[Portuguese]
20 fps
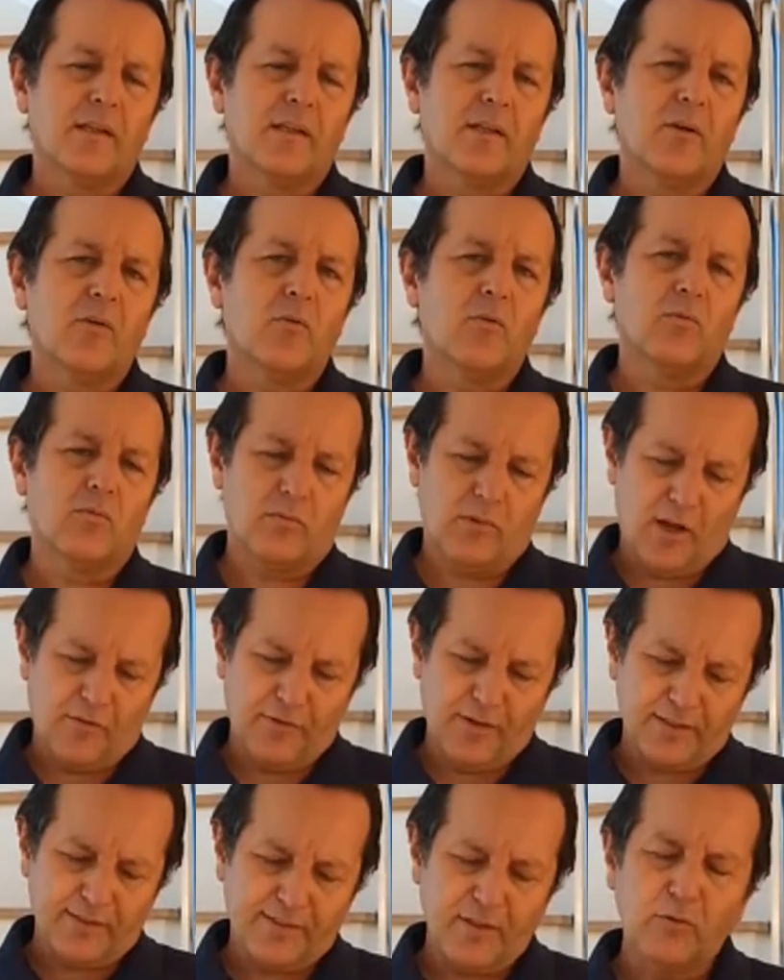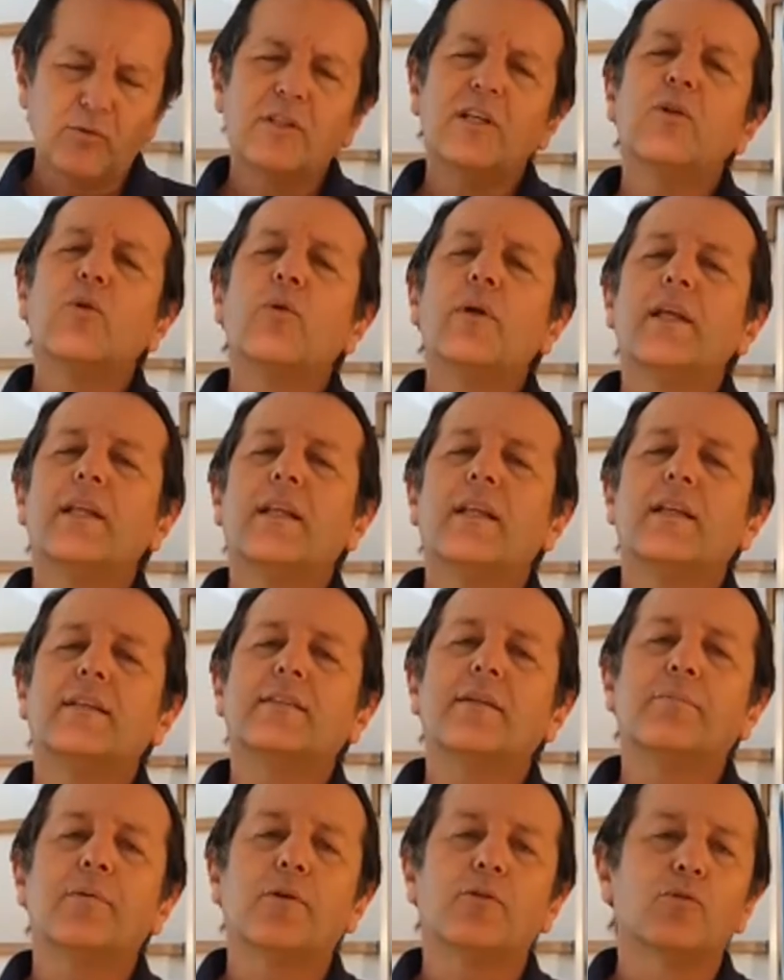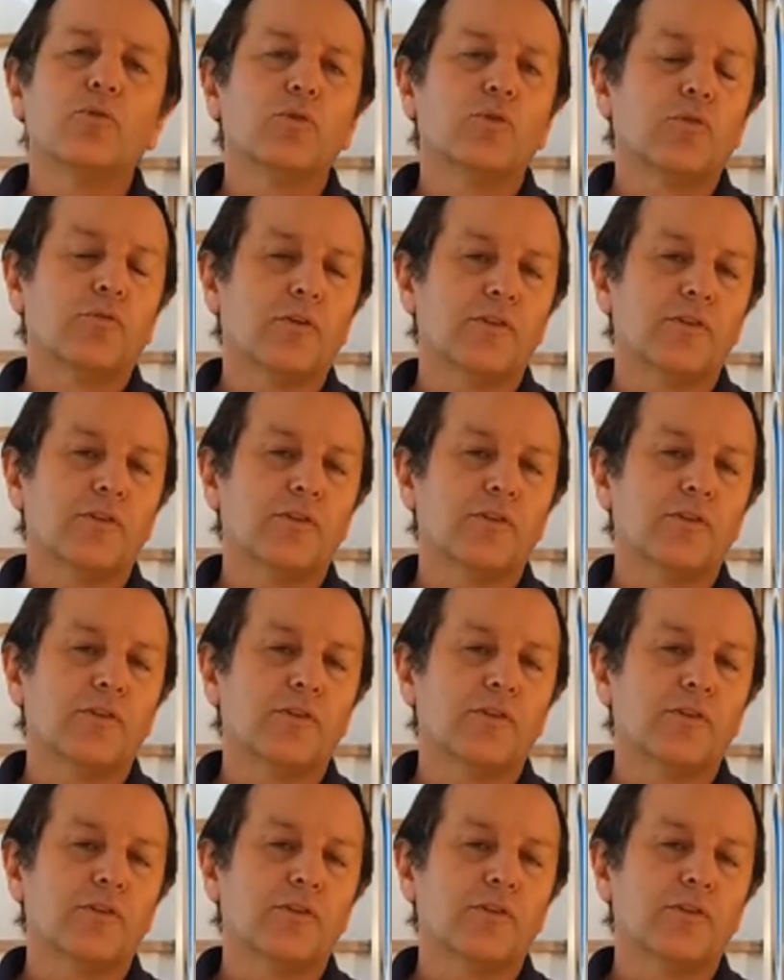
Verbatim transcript: Então, uma versão diluída desse produto,